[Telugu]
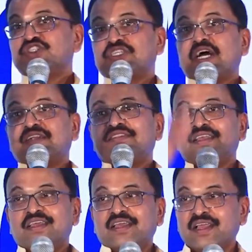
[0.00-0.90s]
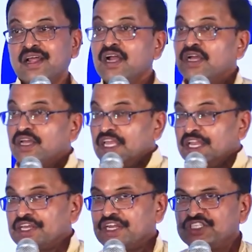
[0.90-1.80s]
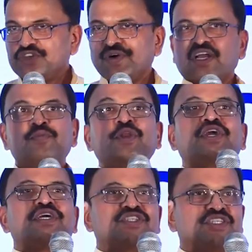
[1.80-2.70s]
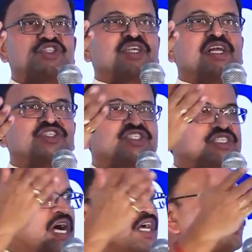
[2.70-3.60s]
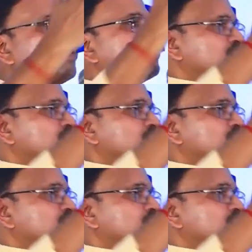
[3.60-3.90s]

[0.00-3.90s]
స్టార్ట్ థింకింగ్ ఇంక్రీజ్ యువర్ కమ్యూనికేషన్ స్కిల్స్ అది